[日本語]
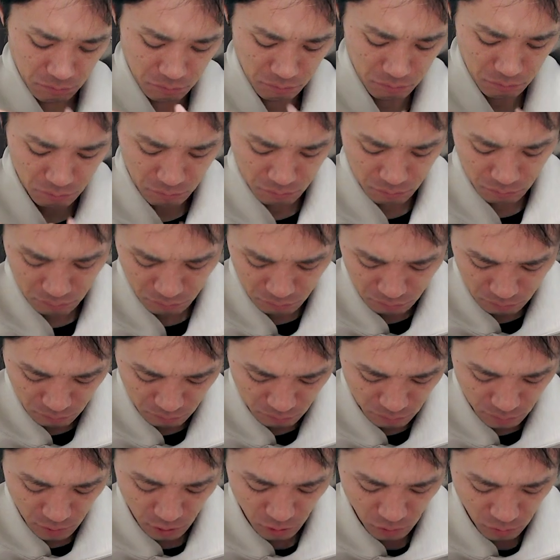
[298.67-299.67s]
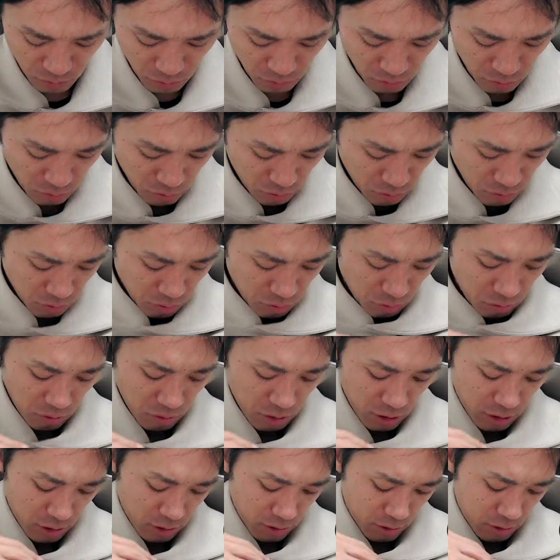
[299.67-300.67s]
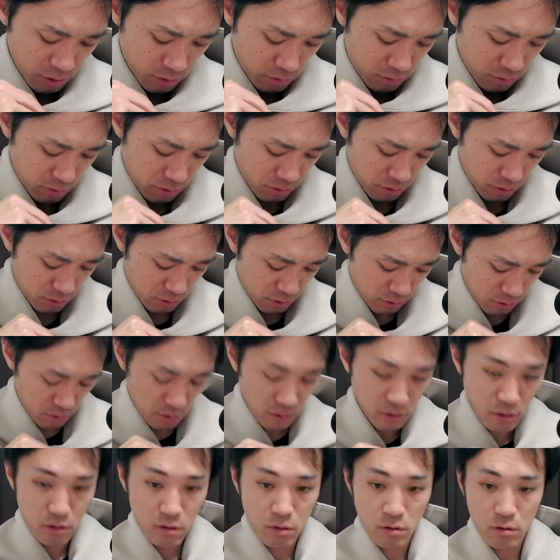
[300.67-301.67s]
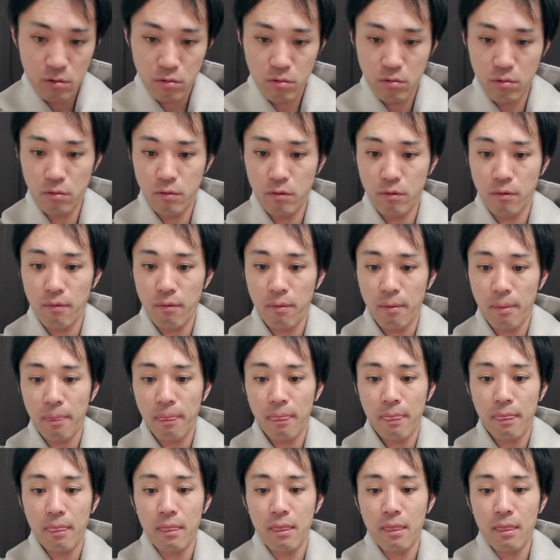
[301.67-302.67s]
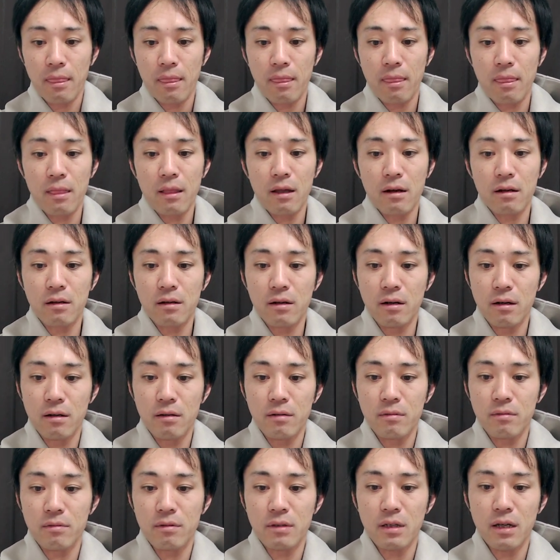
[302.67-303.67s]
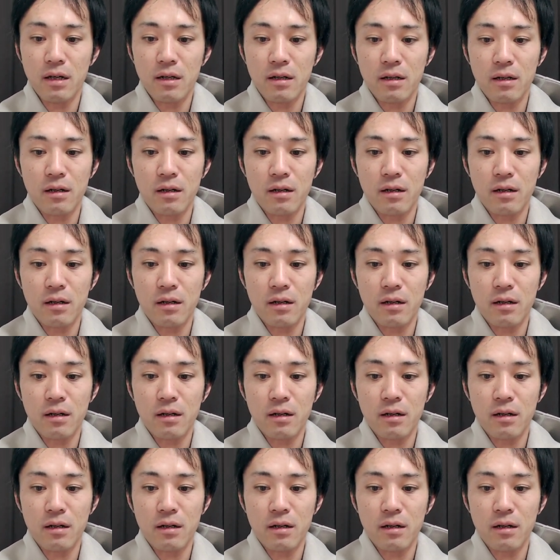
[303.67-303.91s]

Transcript: うん、もうちょっとこここら辺つけようこう。なんか、なん